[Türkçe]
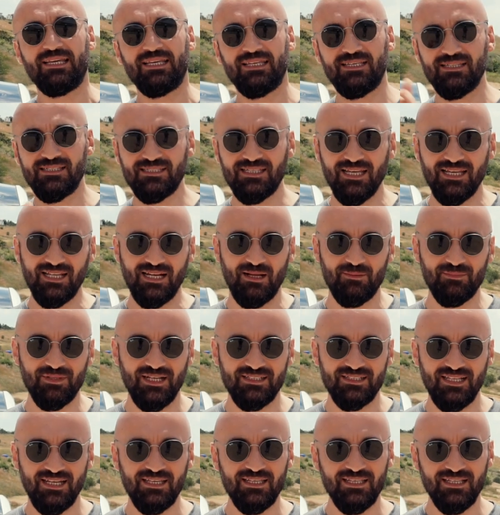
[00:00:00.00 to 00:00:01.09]

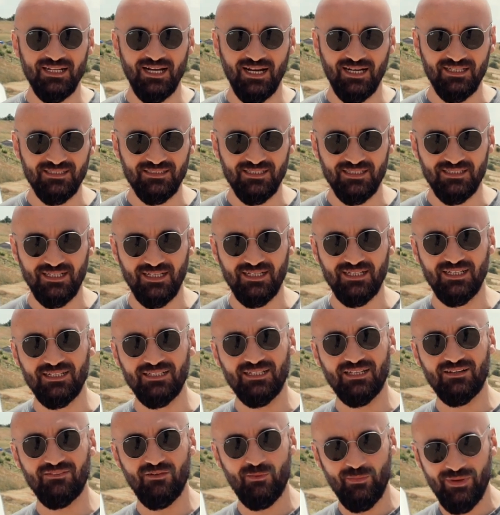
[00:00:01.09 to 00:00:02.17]
Instagram'dan da yine aklınıza
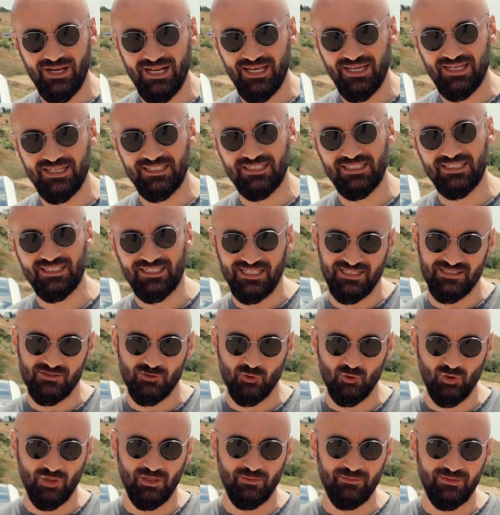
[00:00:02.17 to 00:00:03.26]
takılanları ve merak ettiklerinizi
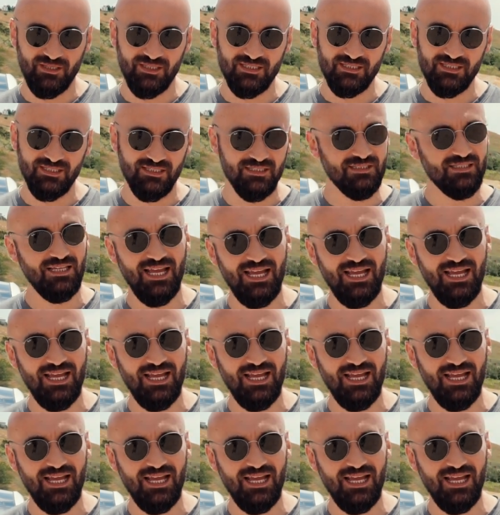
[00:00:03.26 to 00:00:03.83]
sorabilirsiniz.